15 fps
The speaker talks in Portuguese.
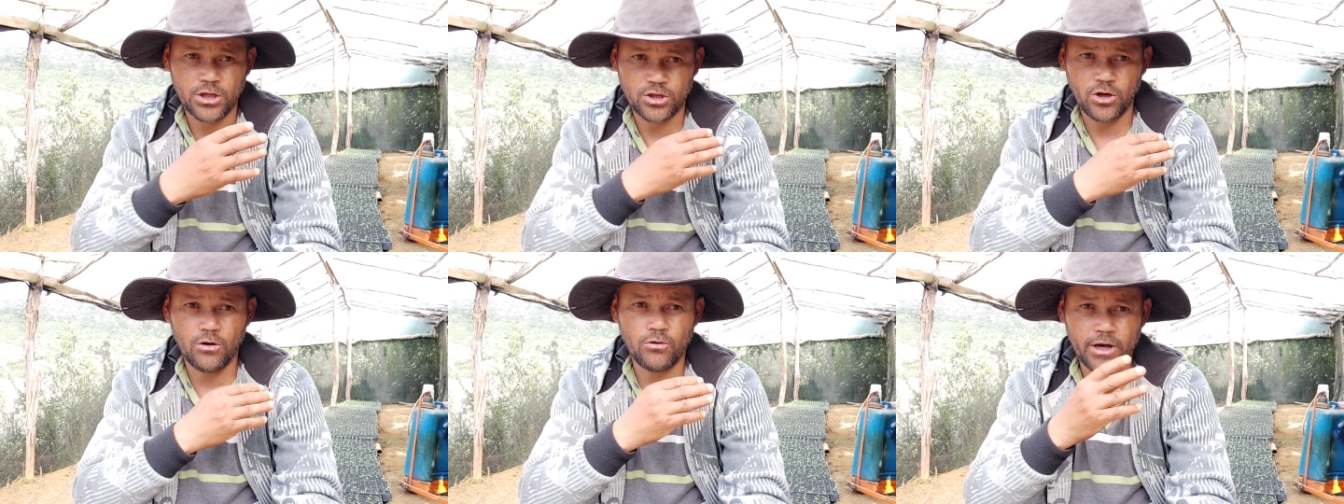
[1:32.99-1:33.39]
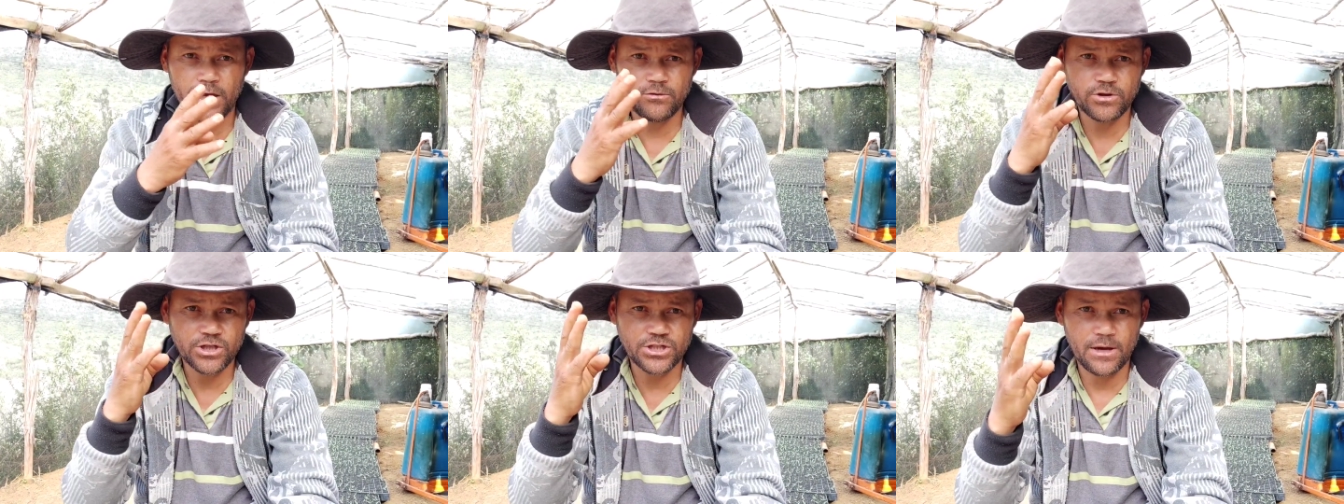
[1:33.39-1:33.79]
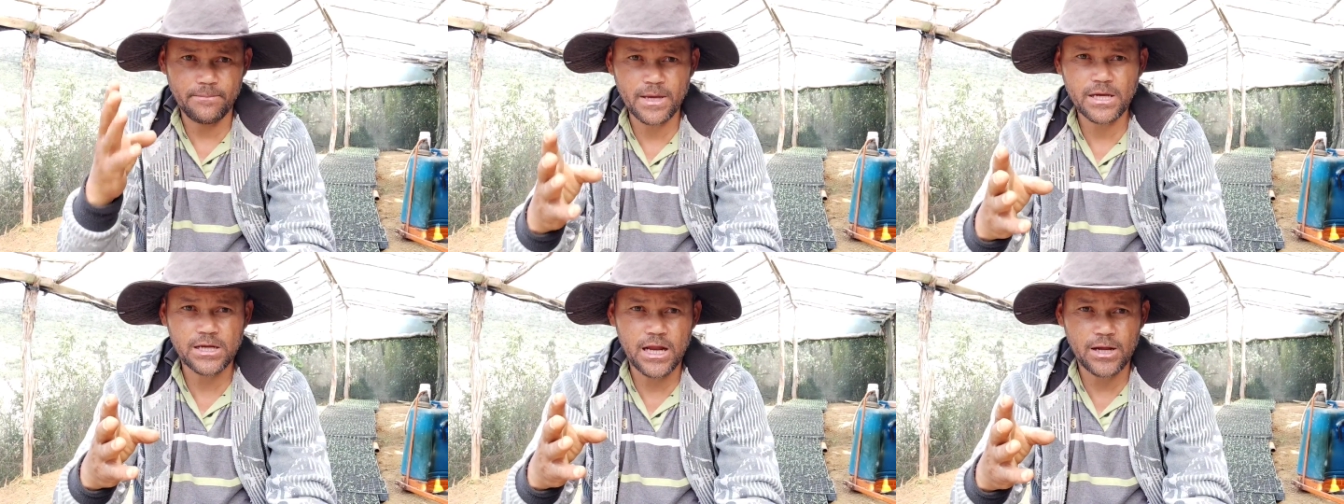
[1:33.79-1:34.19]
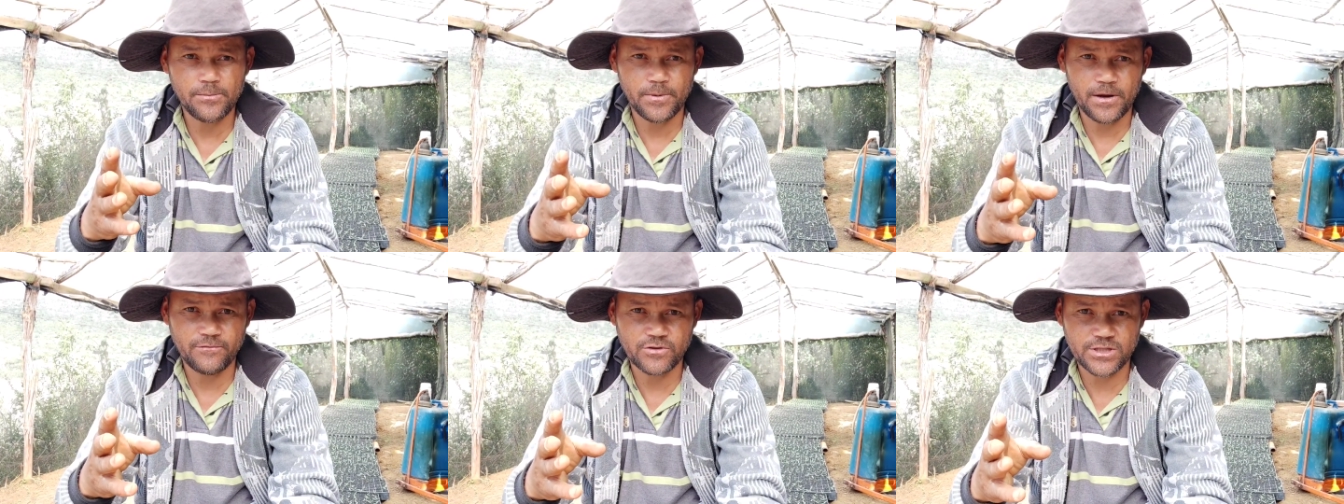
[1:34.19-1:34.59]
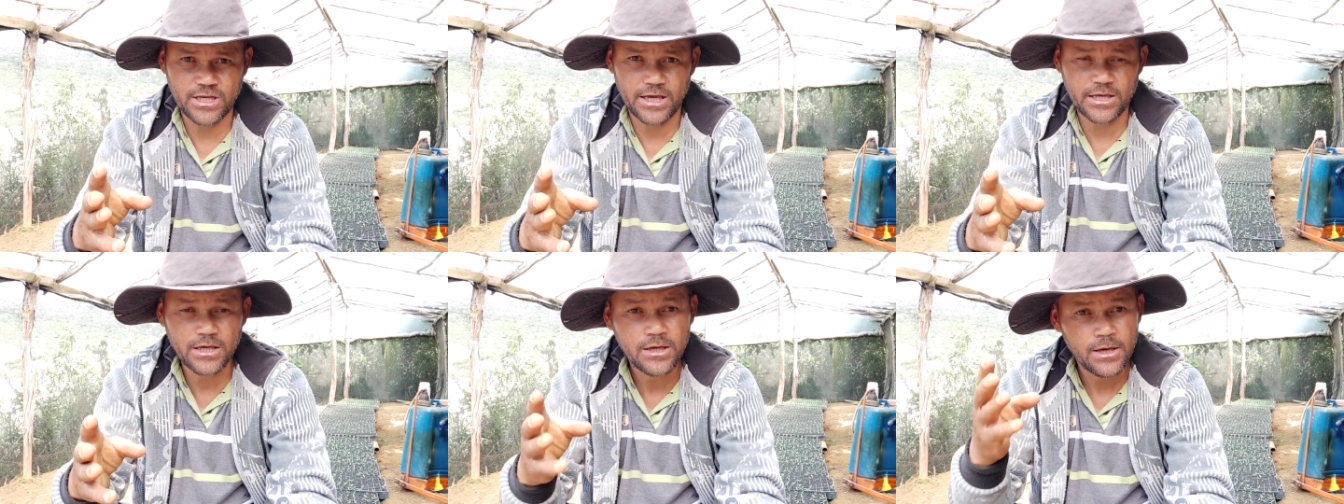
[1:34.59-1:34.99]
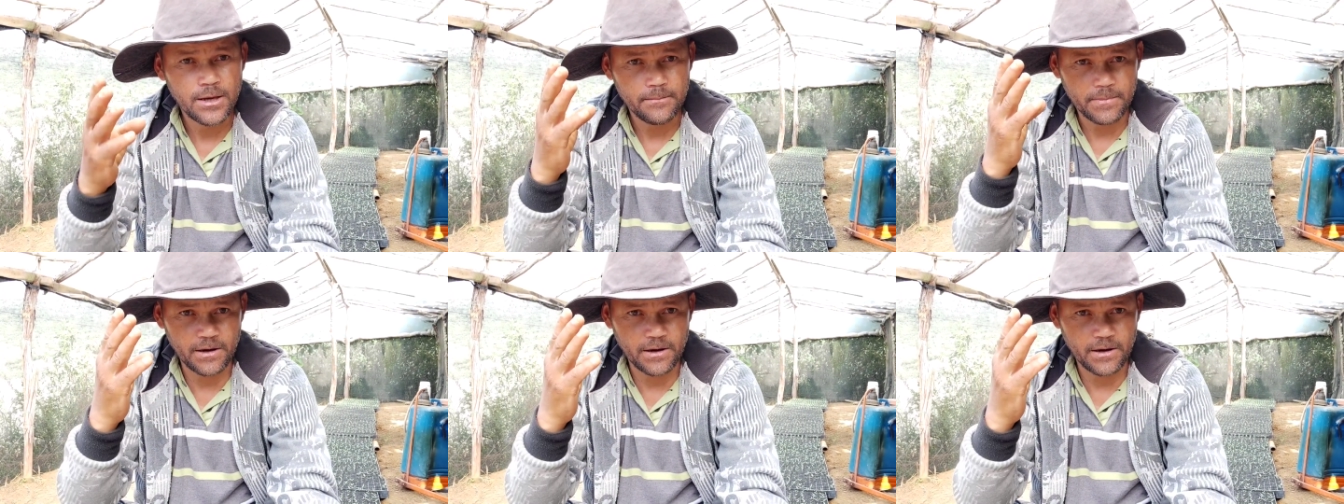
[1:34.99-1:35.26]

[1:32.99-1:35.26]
Então quero deixar bem claro para você aí,